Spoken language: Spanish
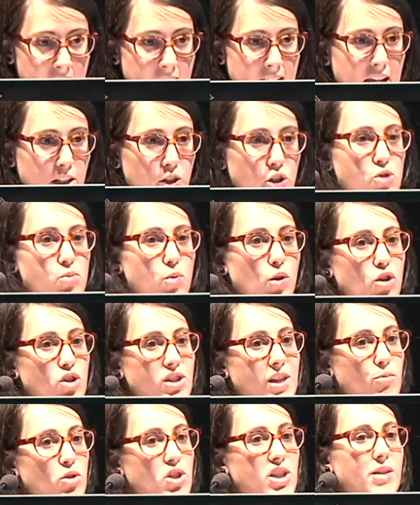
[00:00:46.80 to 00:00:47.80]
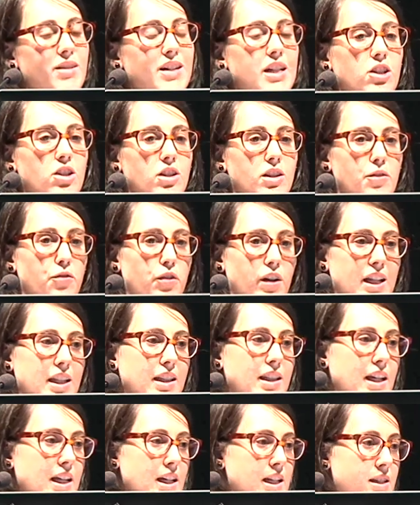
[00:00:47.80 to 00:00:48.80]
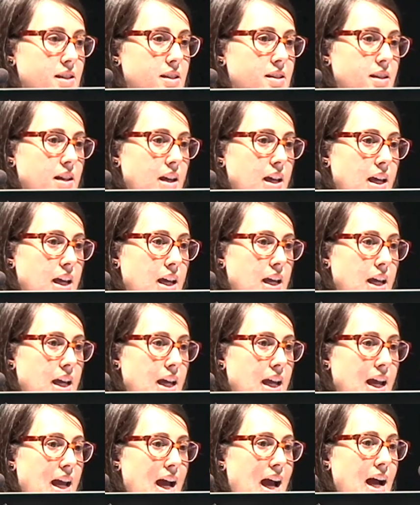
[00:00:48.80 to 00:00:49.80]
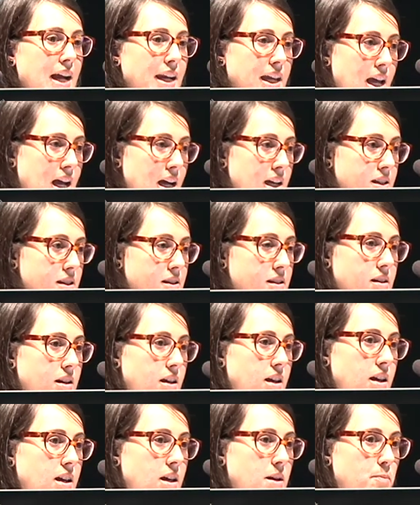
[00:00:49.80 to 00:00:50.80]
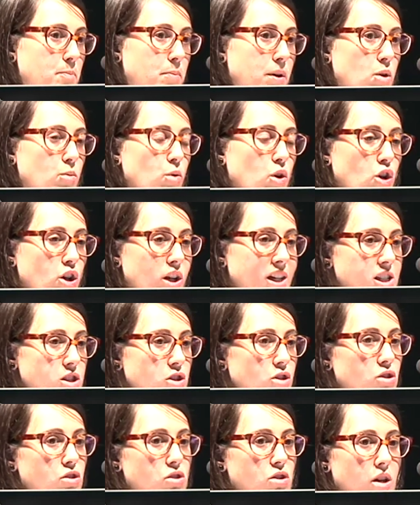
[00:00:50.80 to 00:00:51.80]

Entonces, bueno, estamos trabajando en diferentes eh, áreas, eh, pero bueno, en, este